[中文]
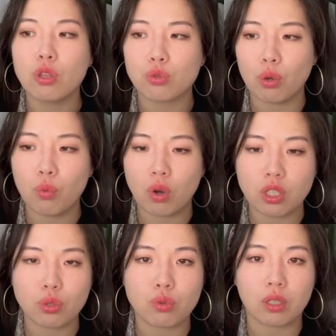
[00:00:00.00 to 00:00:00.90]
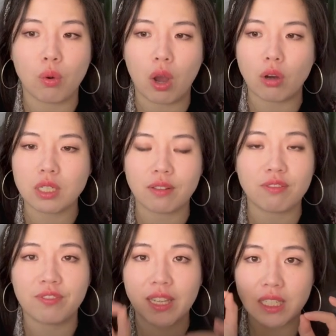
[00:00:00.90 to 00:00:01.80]
所以我是觉得皇后镇
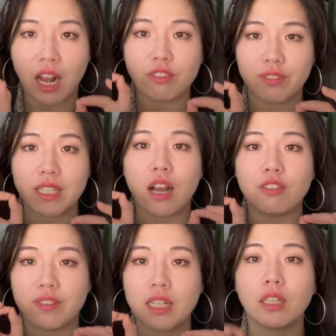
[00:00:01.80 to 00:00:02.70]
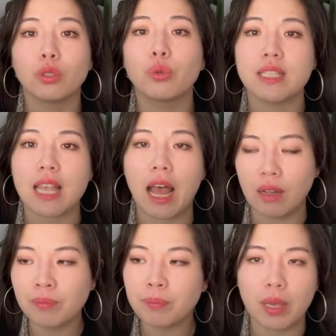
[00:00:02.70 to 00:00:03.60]
非常非常非常的推荐
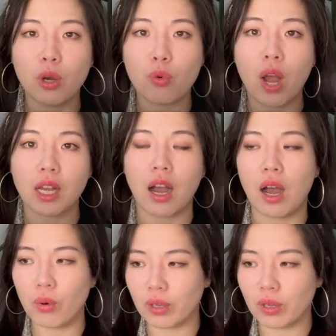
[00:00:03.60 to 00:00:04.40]
啊，没有广告。